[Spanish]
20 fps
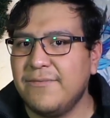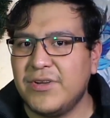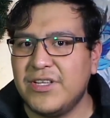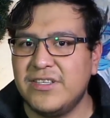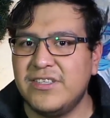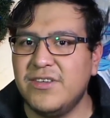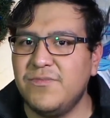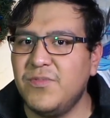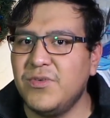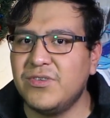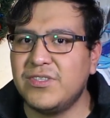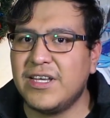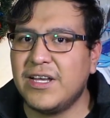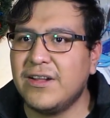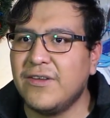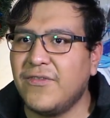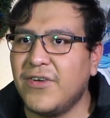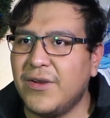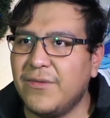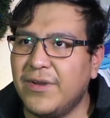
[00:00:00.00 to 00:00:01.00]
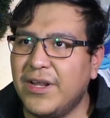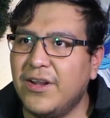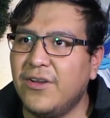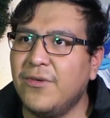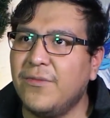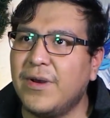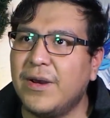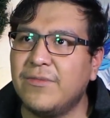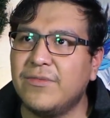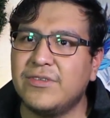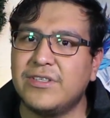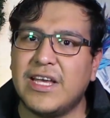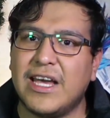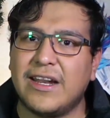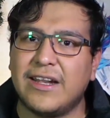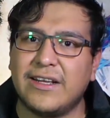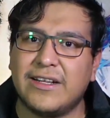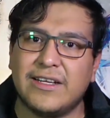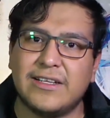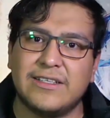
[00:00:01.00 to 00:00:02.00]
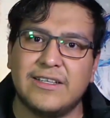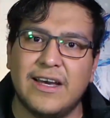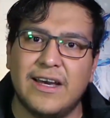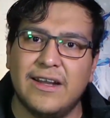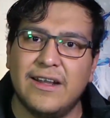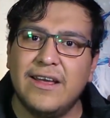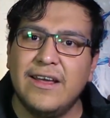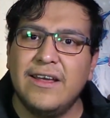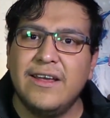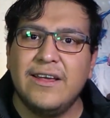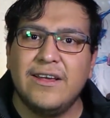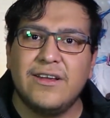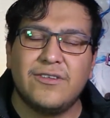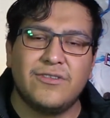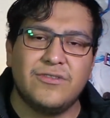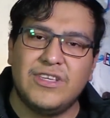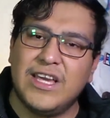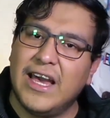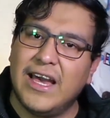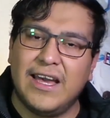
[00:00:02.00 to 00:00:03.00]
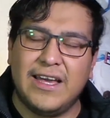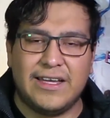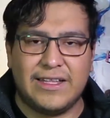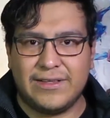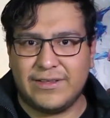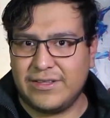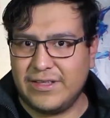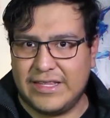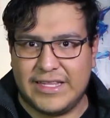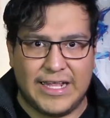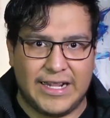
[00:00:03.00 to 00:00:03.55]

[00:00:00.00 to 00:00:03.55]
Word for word: Principios de febrero vamos a regresar ya en,